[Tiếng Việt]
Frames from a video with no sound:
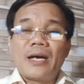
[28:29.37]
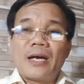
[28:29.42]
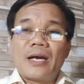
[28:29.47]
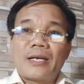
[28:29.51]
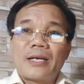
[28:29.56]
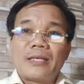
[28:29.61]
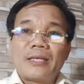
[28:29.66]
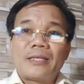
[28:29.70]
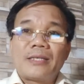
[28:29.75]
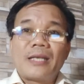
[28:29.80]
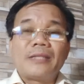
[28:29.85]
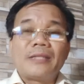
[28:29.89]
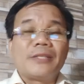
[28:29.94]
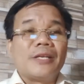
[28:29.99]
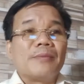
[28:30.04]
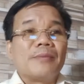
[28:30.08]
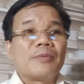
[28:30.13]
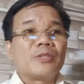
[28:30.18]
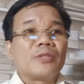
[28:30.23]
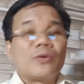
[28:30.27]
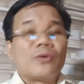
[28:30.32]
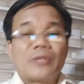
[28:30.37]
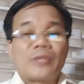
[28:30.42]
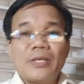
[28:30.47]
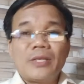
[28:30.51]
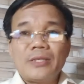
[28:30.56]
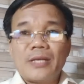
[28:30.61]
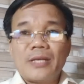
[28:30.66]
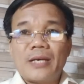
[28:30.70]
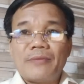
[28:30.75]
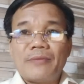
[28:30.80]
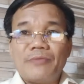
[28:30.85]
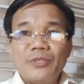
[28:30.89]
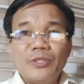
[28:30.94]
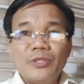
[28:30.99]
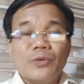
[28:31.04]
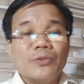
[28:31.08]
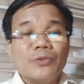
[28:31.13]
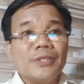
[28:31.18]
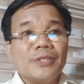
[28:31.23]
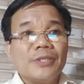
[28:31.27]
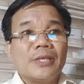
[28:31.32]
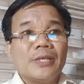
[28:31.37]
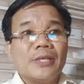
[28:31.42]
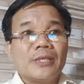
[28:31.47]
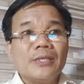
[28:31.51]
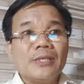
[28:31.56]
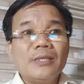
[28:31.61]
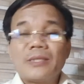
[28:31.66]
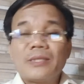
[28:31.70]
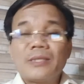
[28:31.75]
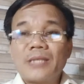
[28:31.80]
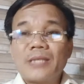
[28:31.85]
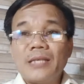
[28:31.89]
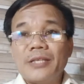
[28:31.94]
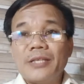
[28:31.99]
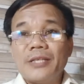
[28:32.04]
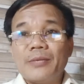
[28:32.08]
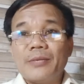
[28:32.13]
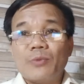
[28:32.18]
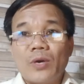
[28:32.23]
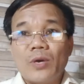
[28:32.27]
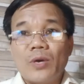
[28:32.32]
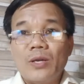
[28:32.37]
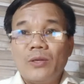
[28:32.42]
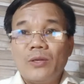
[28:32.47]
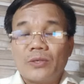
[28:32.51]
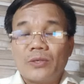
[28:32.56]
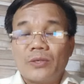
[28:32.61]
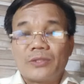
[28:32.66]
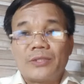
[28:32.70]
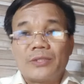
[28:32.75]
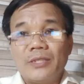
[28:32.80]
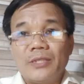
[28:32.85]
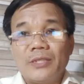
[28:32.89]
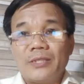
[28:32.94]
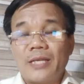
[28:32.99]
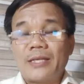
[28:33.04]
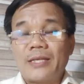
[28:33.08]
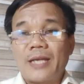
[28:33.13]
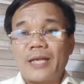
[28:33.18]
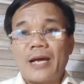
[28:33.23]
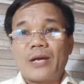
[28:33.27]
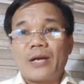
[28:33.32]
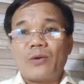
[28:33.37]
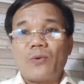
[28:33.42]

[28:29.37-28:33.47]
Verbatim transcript: cái trách nhiệm của tổ chức này, ví dụ như những trách nhiệm của luật sư Thanh Tràng,